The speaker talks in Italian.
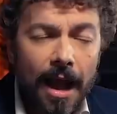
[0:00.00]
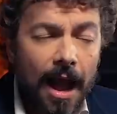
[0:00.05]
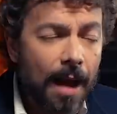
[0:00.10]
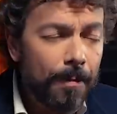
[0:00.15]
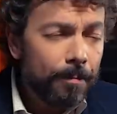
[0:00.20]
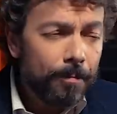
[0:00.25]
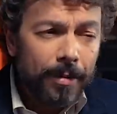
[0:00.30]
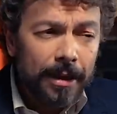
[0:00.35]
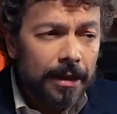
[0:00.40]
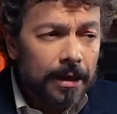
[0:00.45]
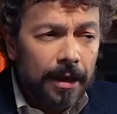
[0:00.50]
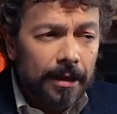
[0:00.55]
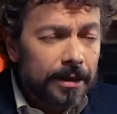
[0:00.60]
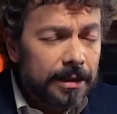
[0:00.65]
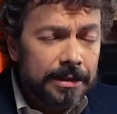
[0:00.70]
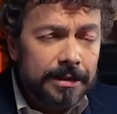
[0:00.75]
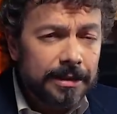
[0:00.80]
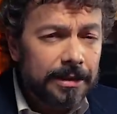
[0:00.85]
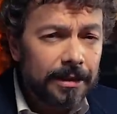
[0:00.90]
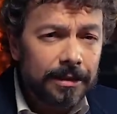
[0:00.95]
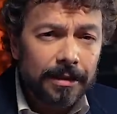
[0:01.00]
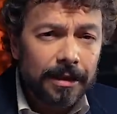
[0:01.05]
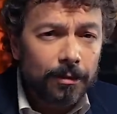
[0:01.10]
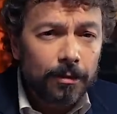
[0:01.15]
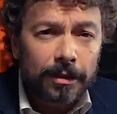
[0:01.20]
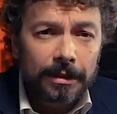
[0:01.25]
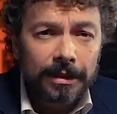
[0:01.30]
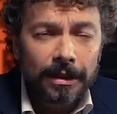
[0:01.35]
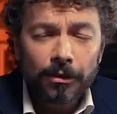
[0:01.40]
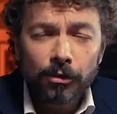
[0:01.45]
appena allestita,
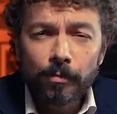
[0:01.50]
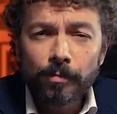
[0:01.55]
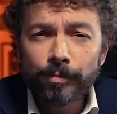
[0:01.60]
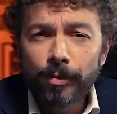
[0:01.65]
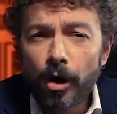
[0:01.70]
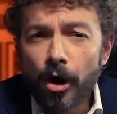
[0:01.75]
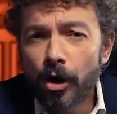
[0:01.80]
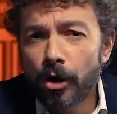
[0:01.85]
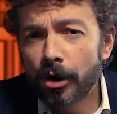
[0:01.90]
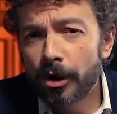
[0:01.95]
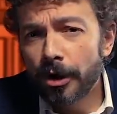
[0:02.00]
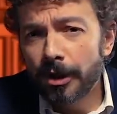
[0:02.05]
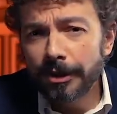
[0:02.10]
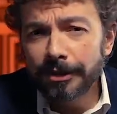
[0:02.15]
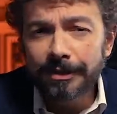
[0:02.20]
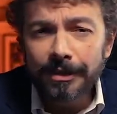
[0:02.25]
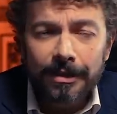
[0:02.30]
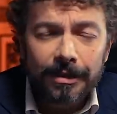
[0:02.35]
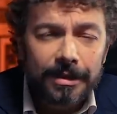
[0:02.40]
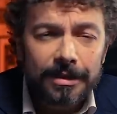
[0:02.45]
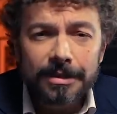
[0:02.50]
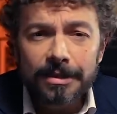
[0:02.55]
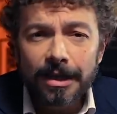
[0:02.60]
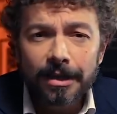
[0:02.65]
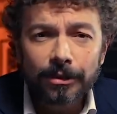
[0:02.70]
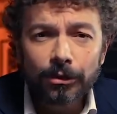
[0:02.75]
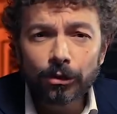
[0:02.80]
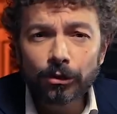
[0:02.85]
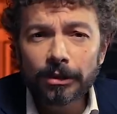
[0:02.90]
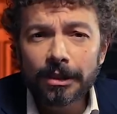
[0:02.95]
guardate un po', nel
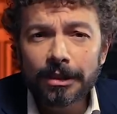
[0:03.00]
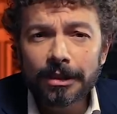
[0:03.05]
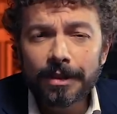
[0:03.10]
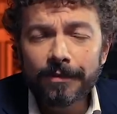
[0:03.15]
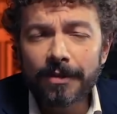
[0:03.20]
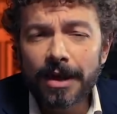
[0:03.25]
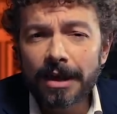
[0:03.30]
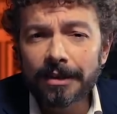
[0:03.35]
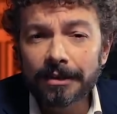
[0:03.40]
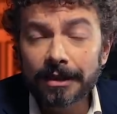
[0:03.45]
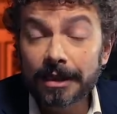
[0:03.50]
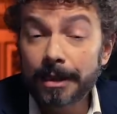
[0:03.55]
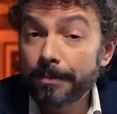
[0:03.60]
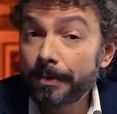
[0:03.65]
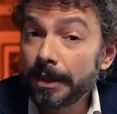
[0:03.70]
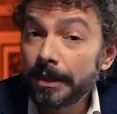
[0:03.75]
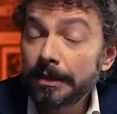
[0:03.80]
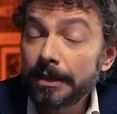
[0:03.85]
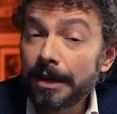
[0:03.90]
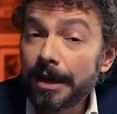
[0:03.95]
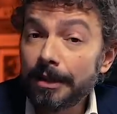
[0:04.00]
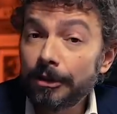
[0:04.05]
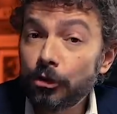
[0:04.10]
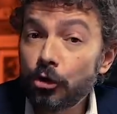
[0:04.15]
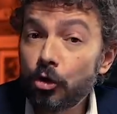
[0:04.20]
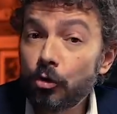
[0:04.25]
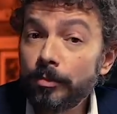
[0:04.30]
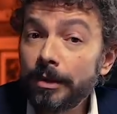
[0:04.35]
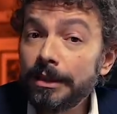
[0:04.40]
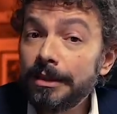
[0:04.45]
deserto del Nevada, che prenderà il
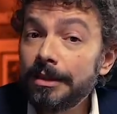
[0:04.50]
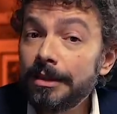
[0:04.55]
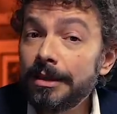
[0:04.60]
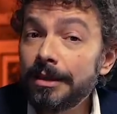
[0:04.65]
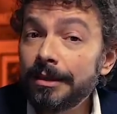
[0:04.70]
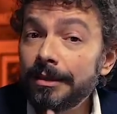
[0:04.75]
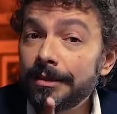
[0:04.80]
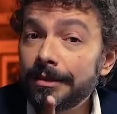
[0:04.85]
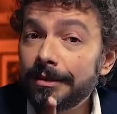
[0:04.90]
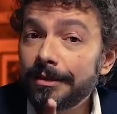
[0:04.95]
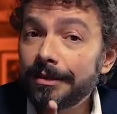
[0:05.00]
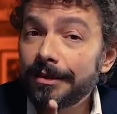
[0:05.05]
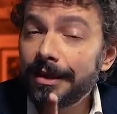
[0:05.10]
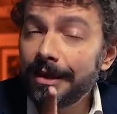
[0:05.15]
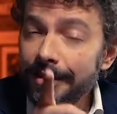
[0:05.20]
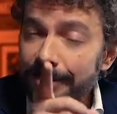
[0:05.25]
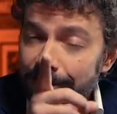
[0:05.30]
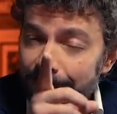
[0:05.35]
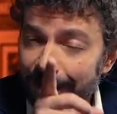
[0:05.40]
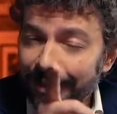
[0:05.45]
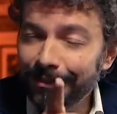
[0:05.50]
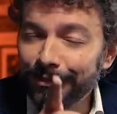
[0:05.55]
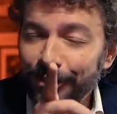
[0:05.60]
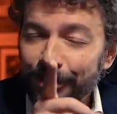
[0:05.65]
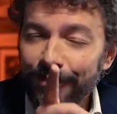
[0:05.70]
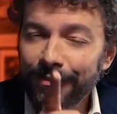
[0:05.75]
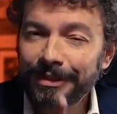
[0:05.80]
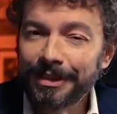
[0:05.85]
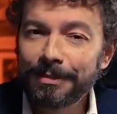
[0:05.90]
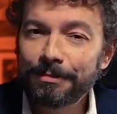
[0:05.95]
nome di...
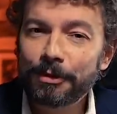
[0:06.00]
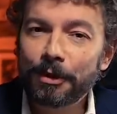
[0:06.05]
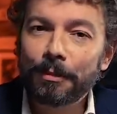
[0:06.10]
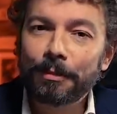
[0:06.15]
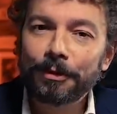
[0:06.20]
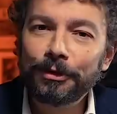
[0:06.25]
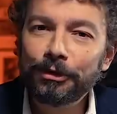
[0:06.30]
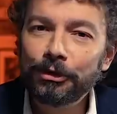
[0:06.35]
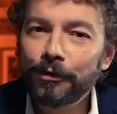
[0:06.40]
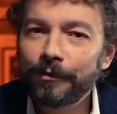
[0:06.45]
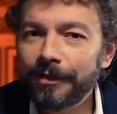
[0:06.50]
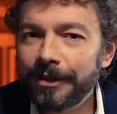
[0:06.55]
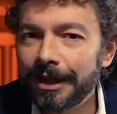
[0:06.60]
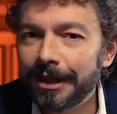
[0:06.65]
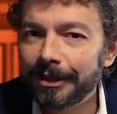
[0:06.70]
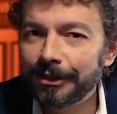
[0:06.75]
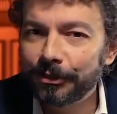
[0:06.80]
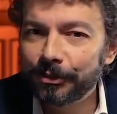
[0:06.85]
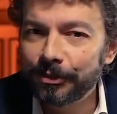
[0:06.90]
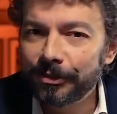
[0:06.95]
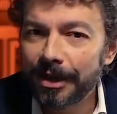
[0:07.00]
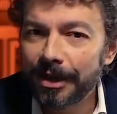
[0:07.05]
Esatto, avete proprio indovinato,